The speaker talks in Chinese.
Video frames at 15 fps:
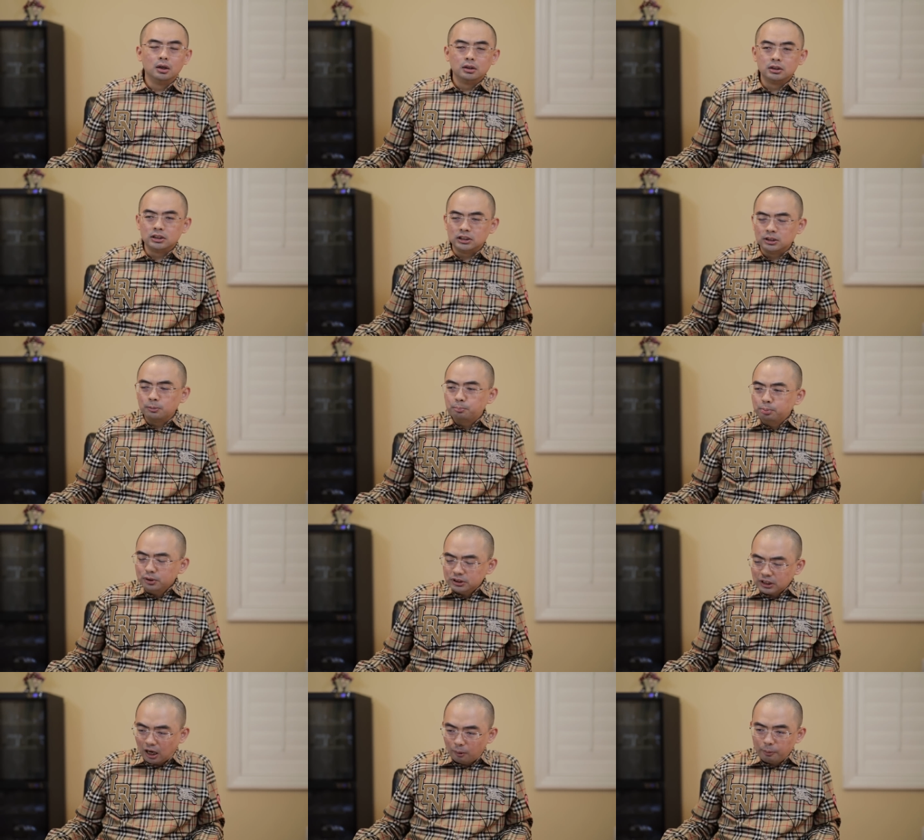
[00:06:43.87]
你不
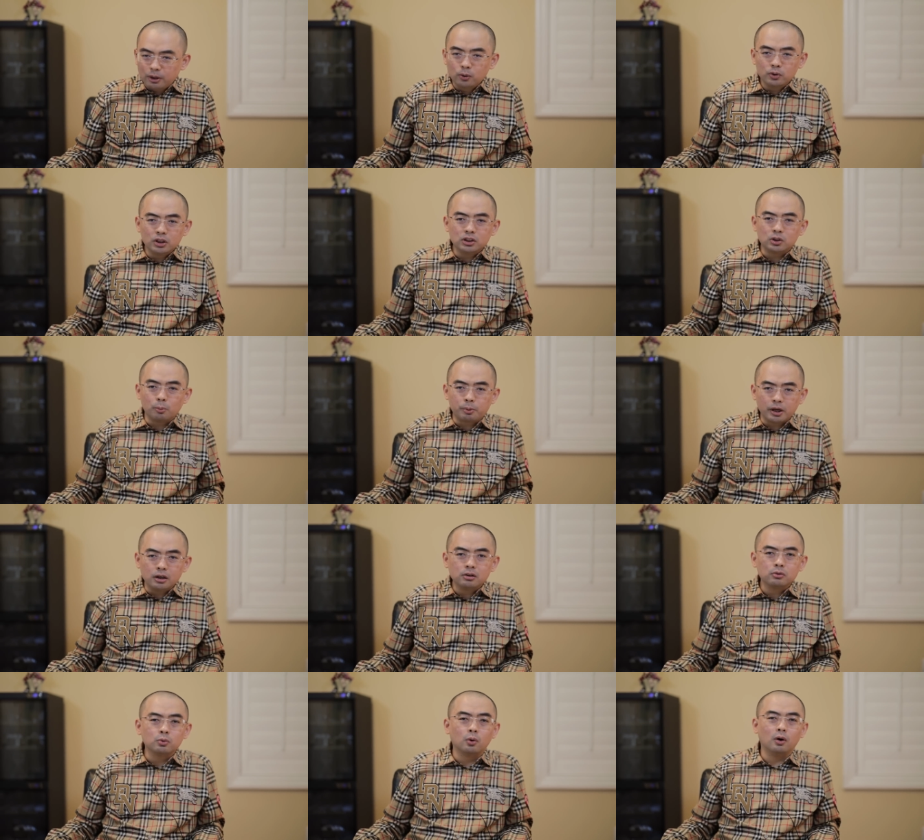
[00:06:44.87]
想被录音，你就别
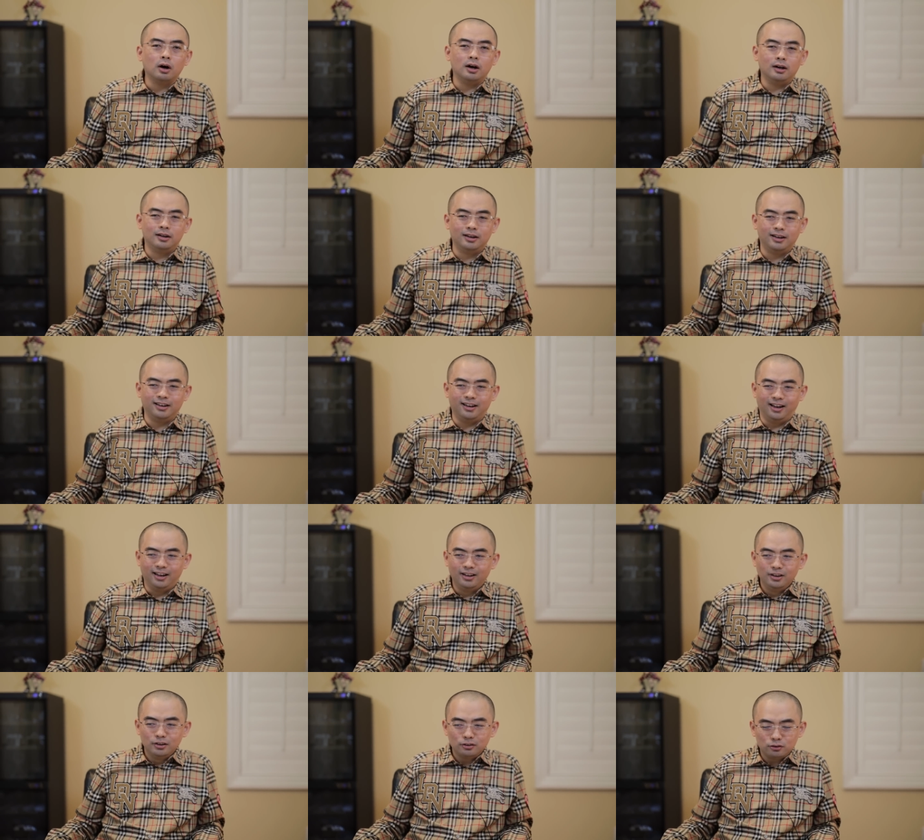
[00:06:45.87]
说，
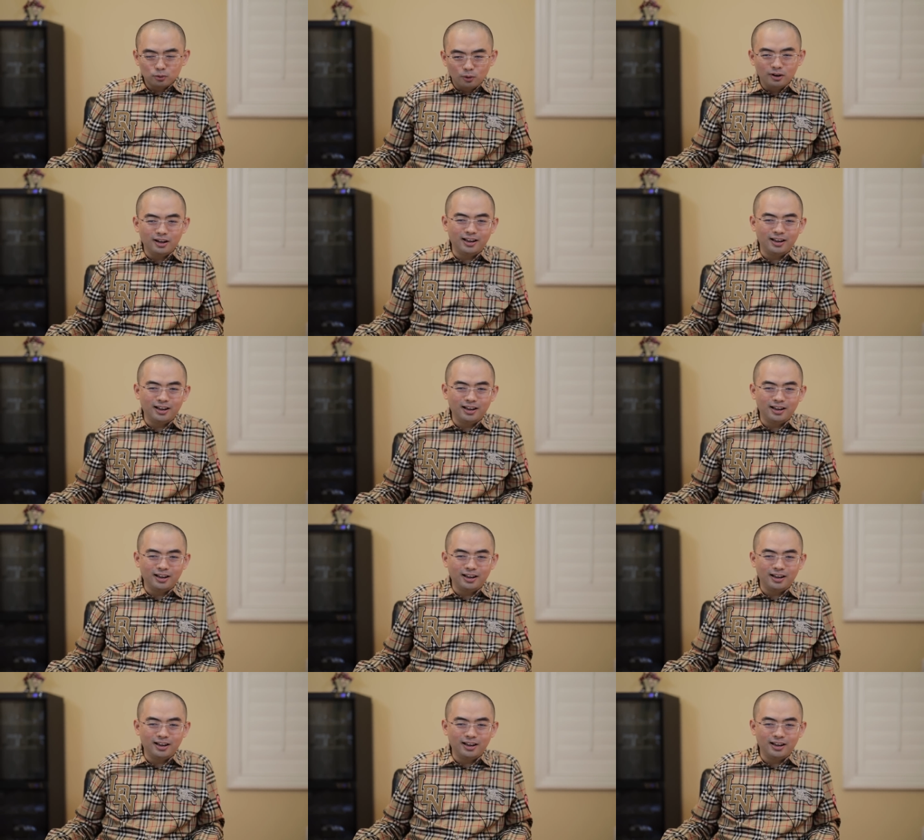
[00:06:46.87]
说